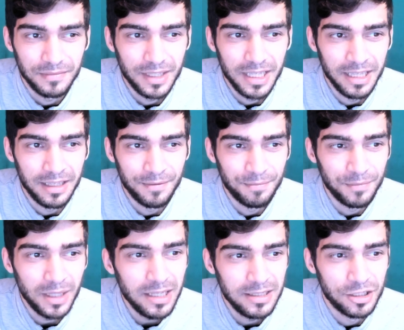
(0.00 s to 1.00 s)
И
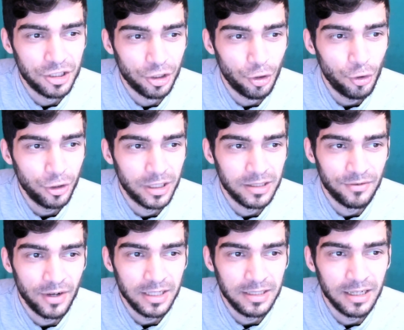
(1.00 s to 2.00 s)
мне тяжело
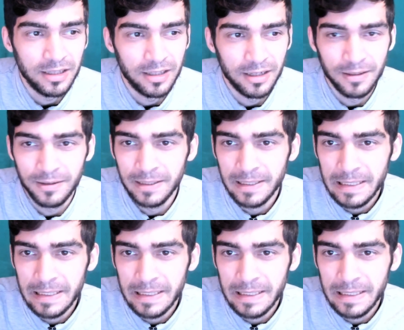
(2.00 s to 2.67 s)
назвать это